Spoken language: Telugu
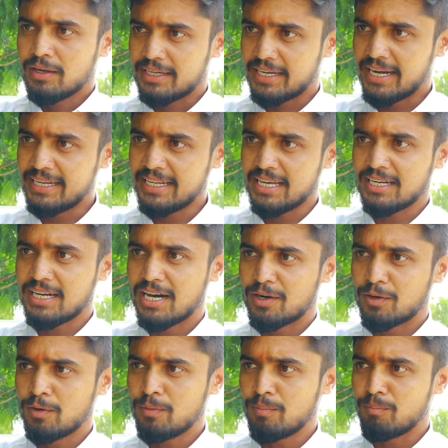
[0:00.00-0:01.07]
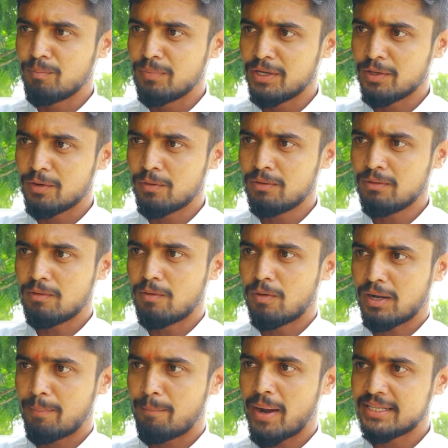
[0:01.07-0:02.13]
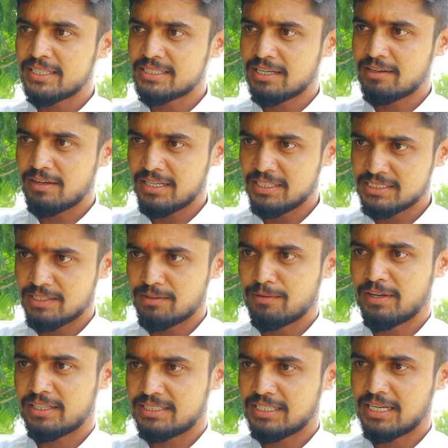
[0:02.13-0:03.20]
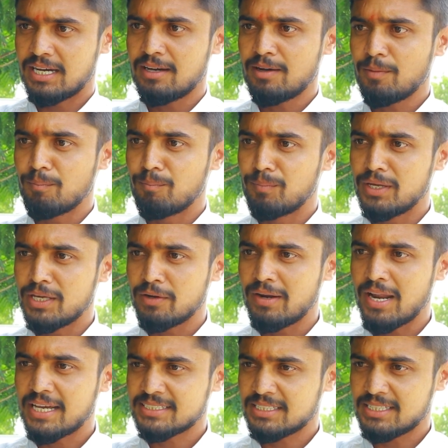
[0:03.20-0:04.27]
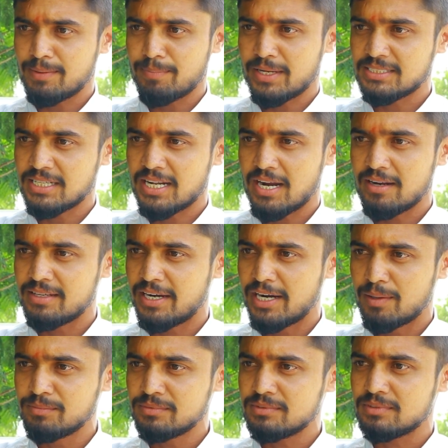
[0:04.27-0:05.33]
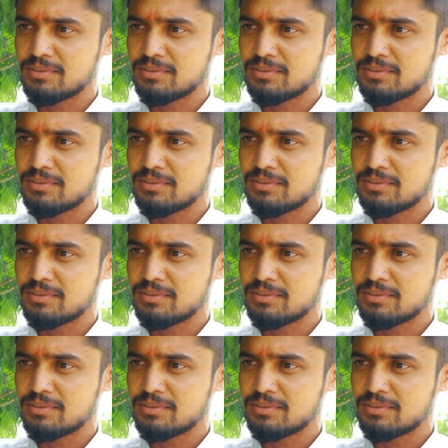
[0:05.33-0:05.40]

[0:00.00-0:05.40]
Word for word: కేటీఆర్ గారు మీరు ఒక బాధ్యత వహించే వ్యక్తిగా మీరు ఇలా అసత్య ప్రచారాలు చేయడం